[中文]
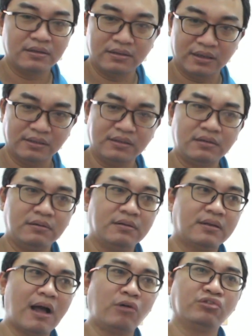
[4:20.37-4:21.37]
能
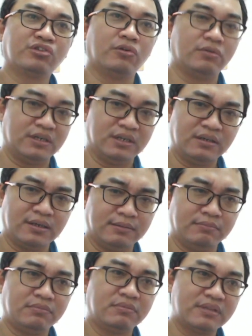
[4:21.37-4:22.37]
高手能人。